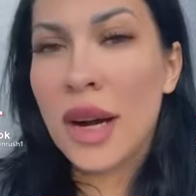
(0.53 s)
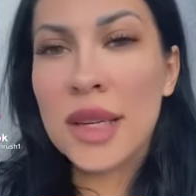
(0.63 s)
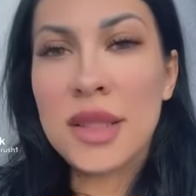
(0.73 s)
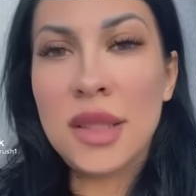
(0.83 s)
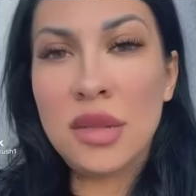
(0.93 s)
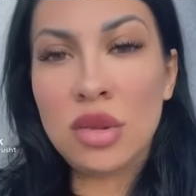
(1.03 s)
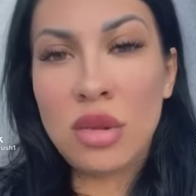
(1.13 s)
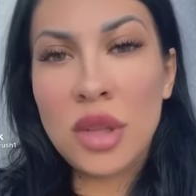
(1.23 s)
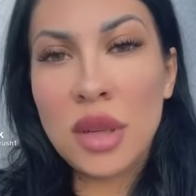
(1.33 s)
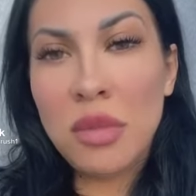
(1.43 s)
Один
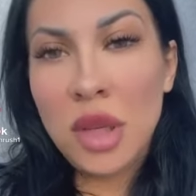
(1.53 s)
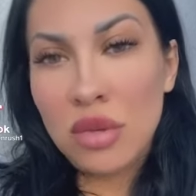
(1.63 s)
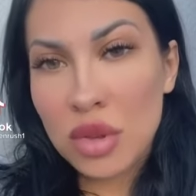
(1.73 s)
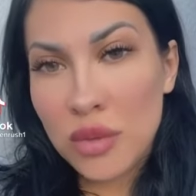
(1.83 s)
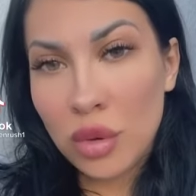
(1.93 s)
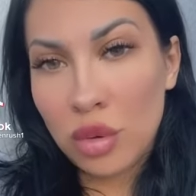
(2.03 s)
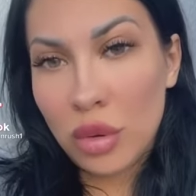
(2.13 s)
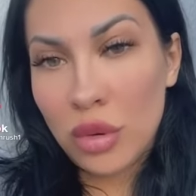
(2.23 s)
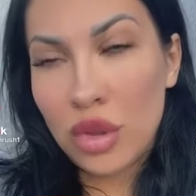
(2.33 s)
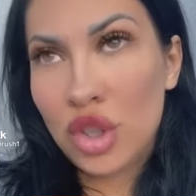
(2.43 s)
только минус вот у
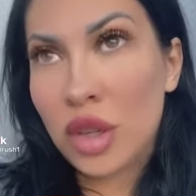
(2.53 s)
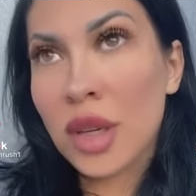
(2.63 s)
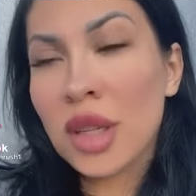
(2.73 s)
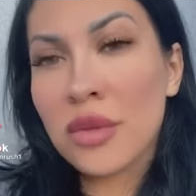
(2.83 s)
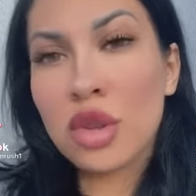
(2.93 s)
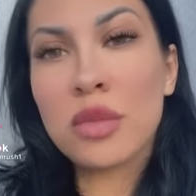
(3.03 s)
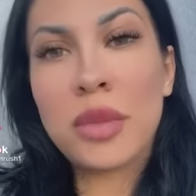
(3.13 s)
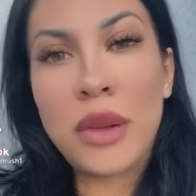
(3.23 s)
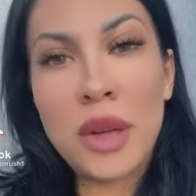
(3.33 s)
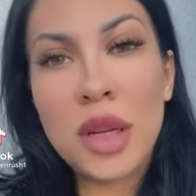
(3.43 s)
летчика – это вот
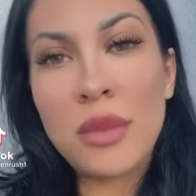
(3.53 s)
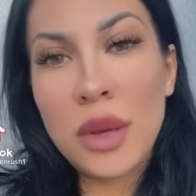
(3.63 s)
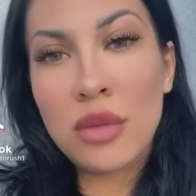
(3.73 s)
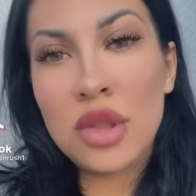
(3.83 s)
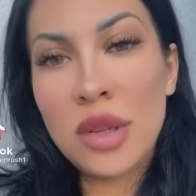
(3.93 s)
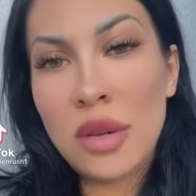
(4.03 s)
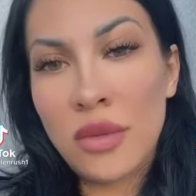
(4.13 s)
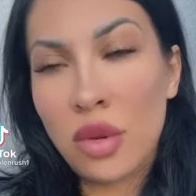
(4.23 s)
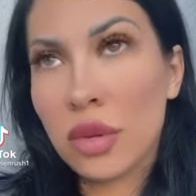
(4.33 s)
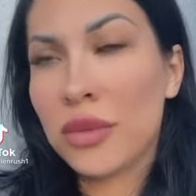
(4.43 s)
проверка моего
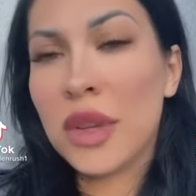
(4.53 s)
телефонов.